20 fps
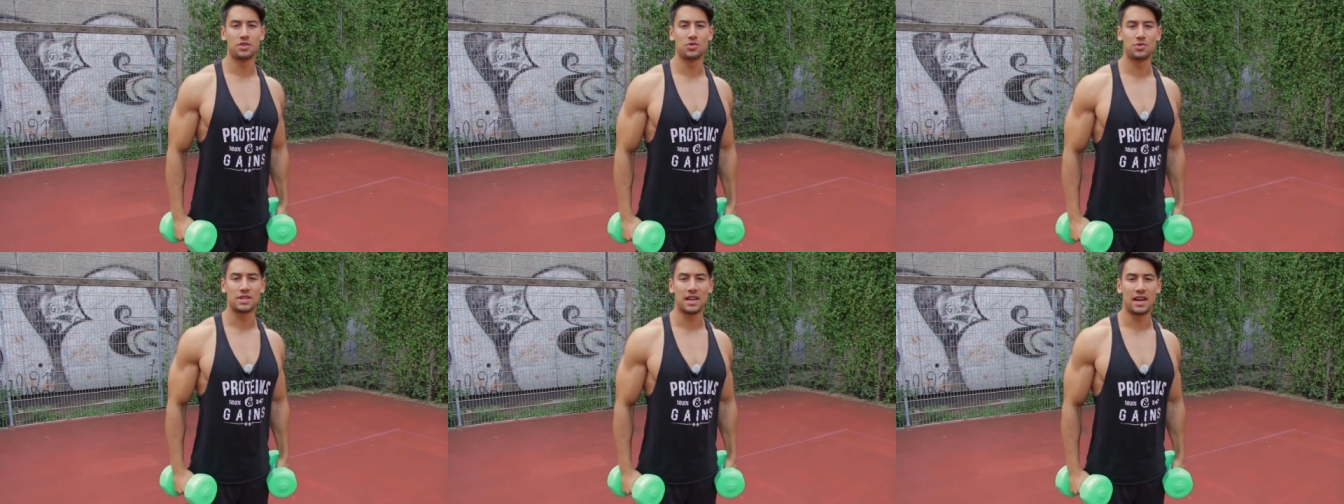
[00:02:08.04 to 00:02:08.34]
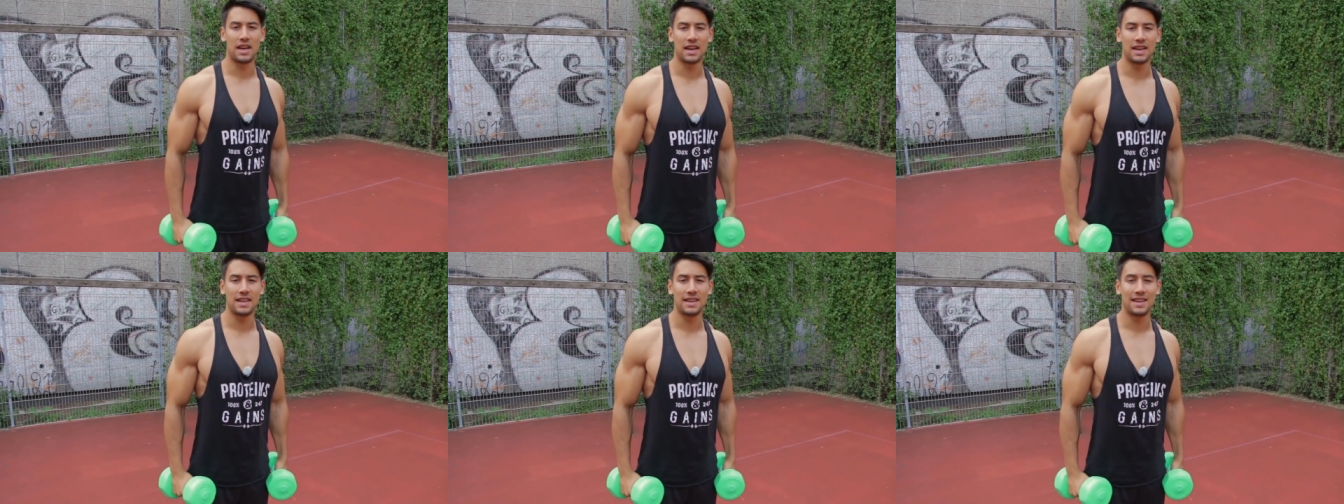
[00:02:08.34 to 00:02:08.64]
susah
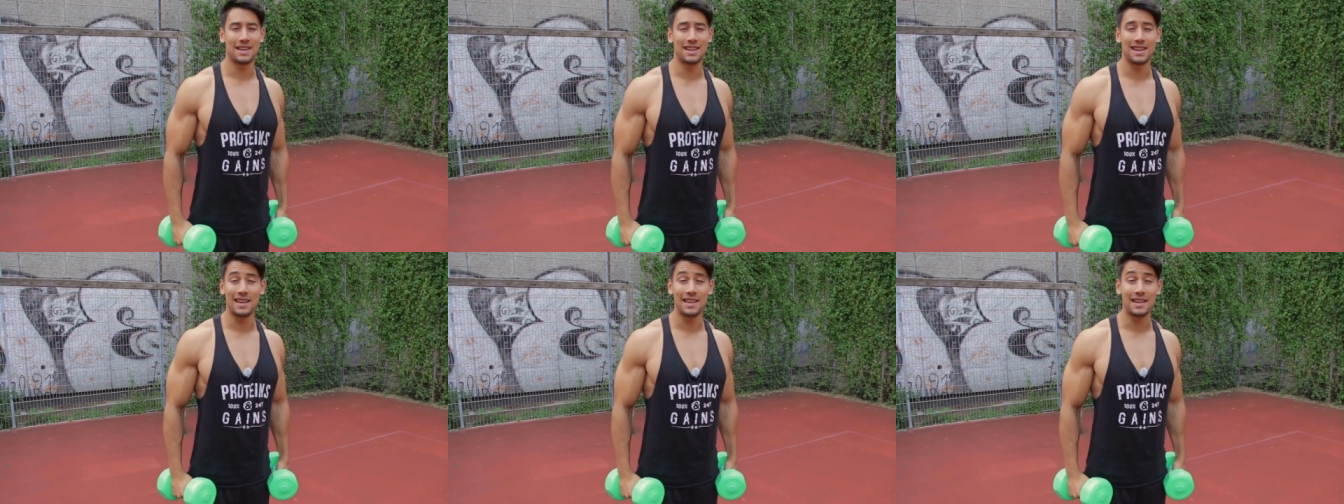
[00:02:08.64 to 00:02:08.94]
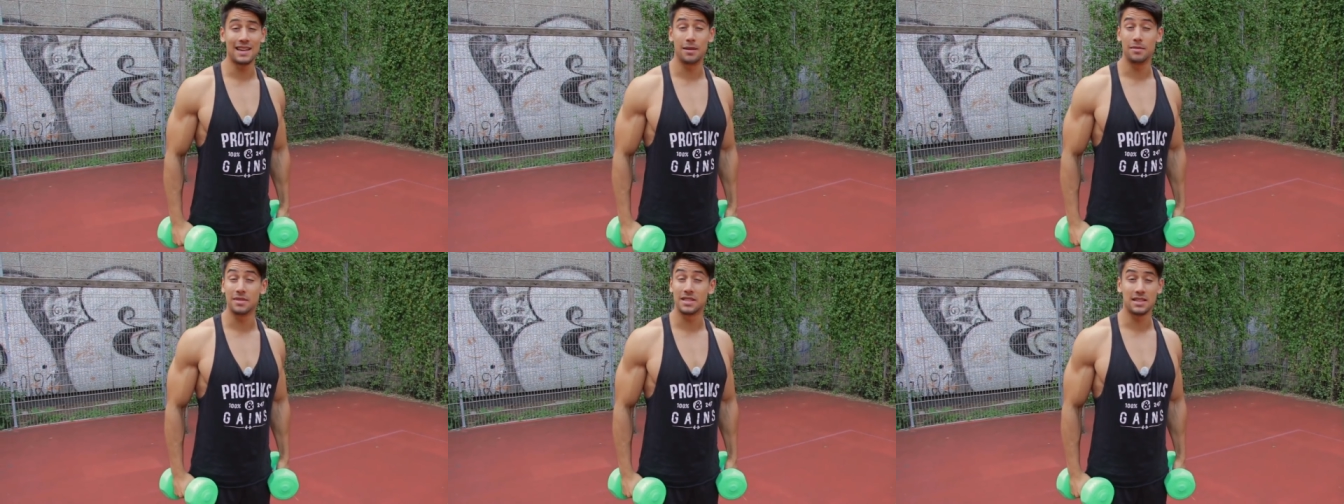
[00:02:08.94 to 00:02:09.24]
lagi dan
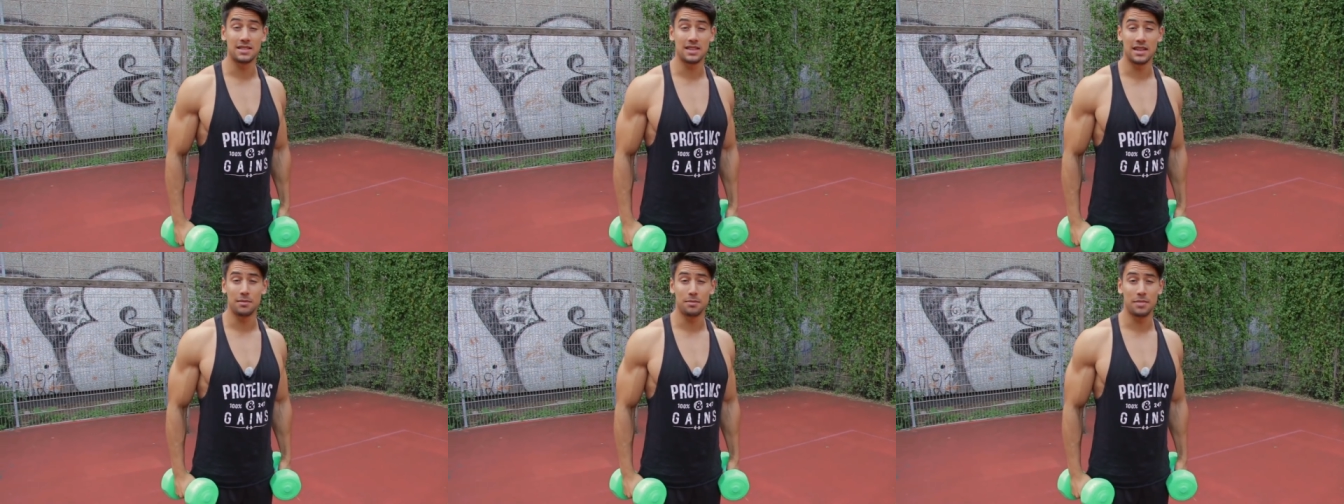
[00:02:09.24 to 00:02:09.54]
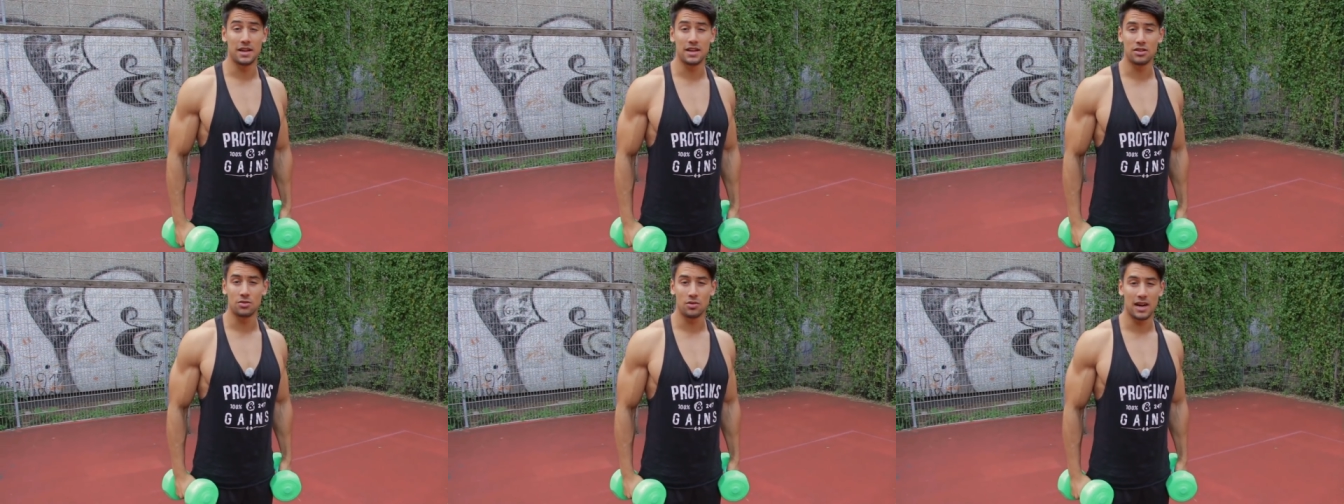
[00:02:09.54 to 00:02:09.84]
kalian nggak bisa jadi
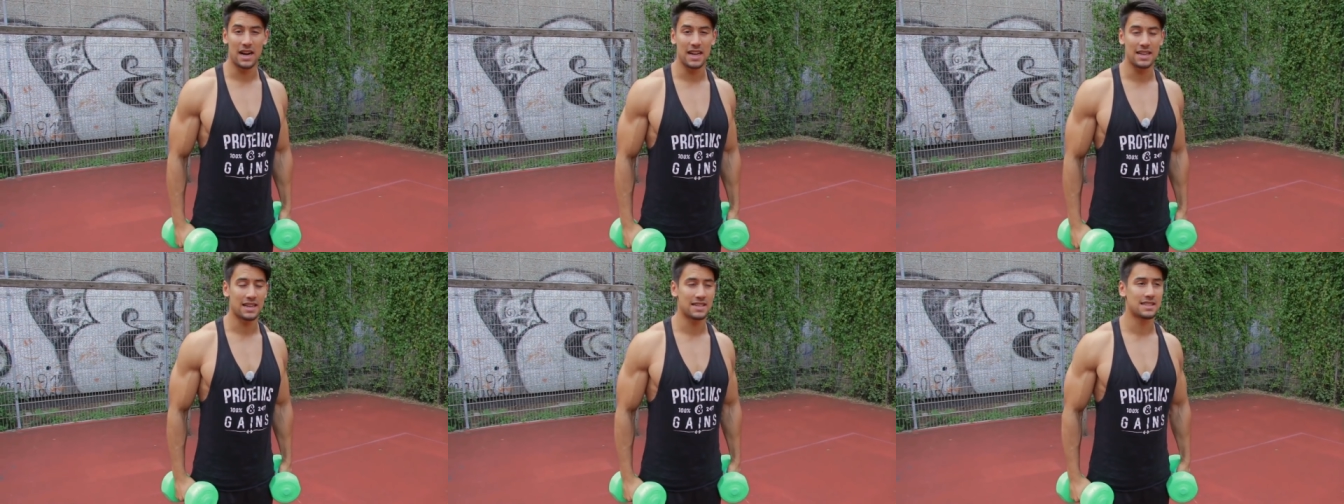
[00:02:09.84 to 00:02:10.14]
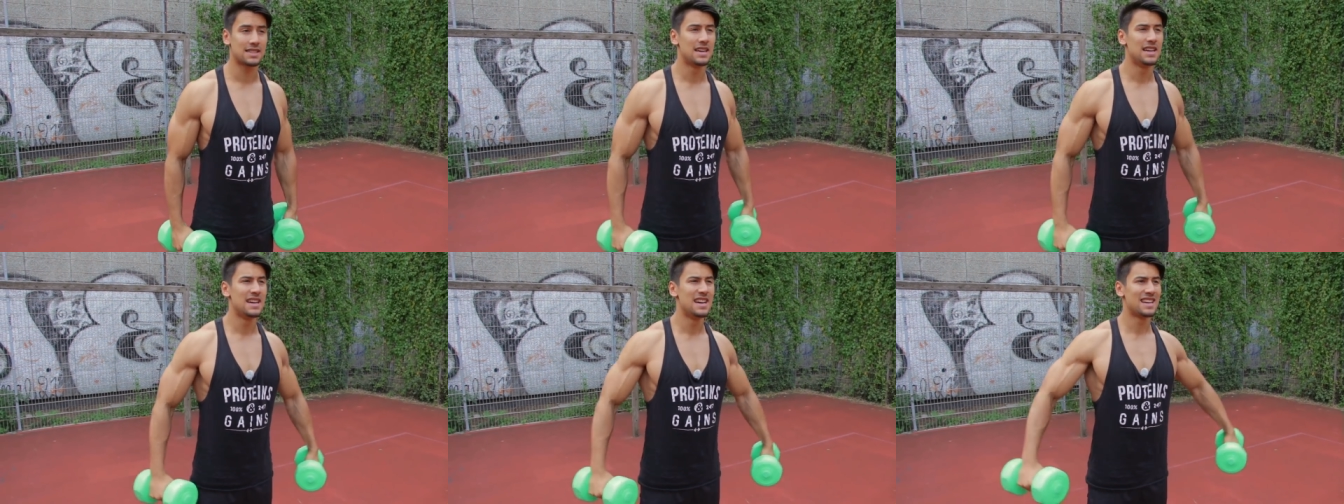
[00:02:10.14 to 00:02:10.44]
begitu ke atas.